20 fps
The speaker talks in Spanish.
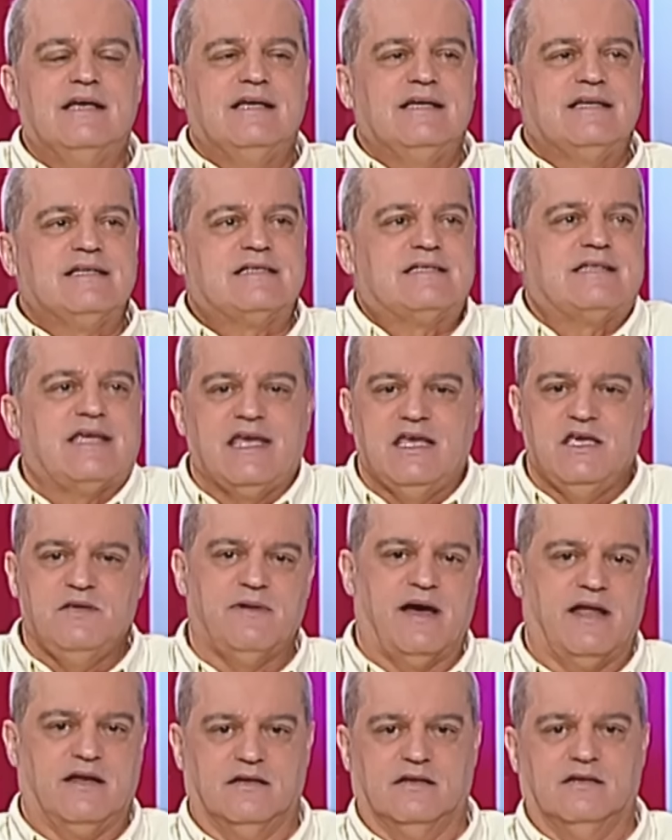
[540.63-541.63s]
Se
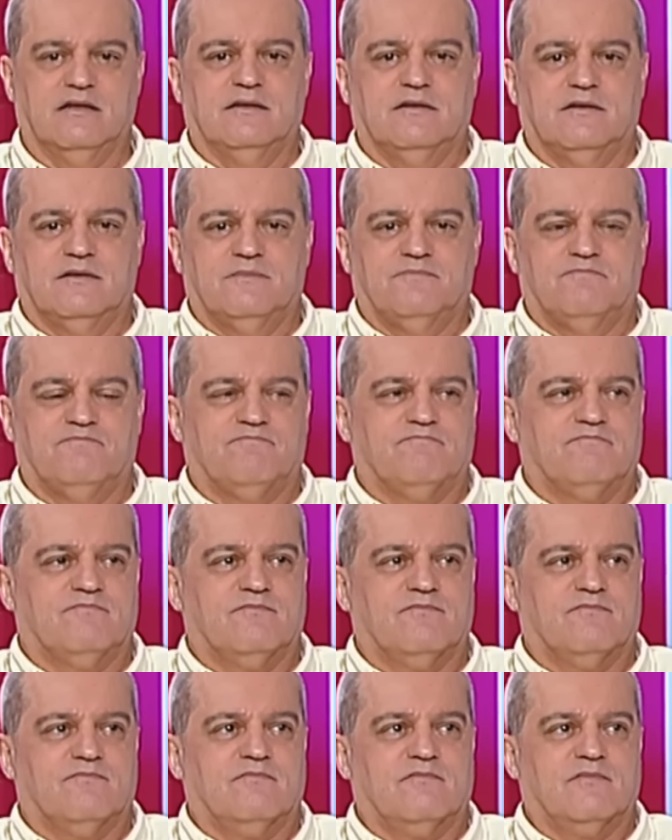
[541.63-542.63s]
iban
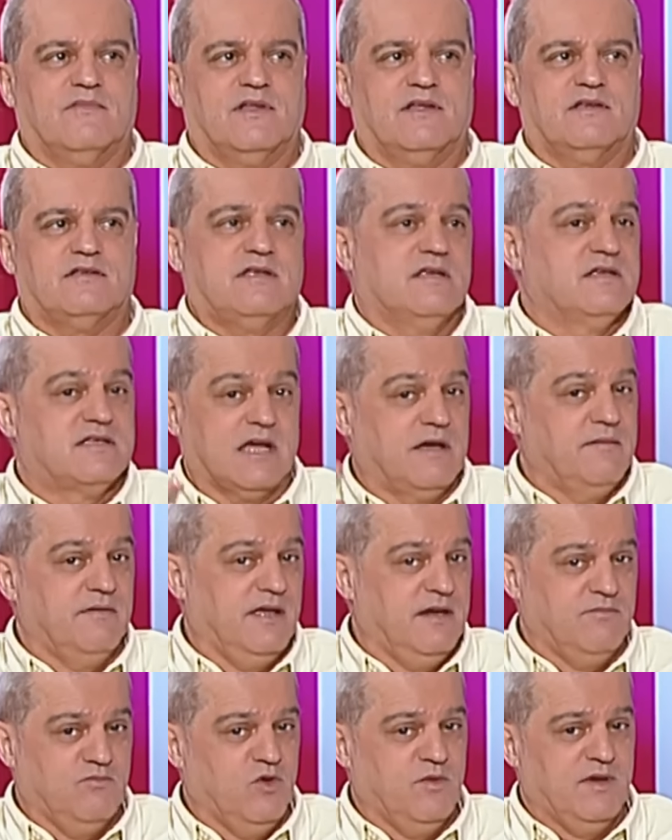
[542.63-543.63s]
sin
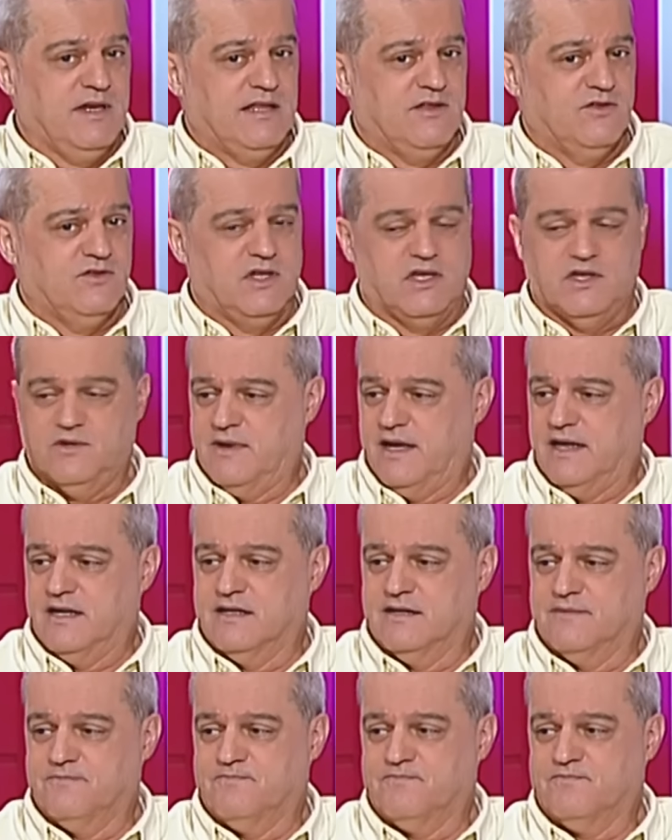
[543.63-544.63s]
saber muy bien a dónde iban
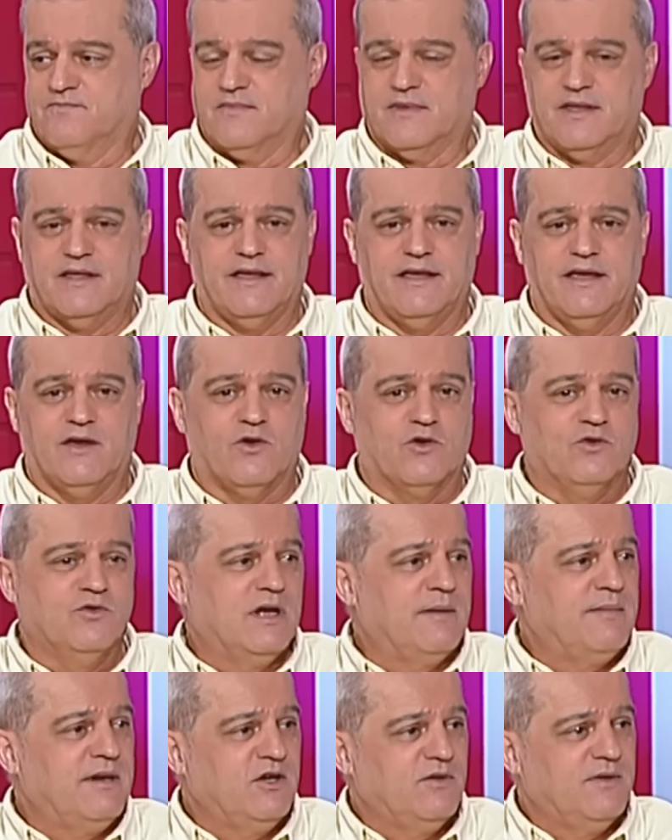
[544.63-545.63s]
eh, con una
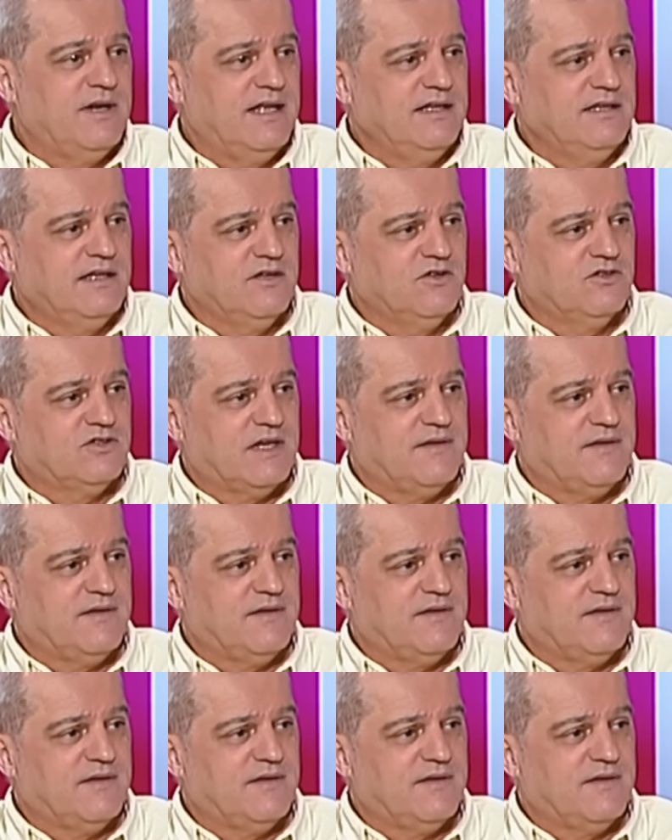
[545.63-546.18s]
mano delante y otra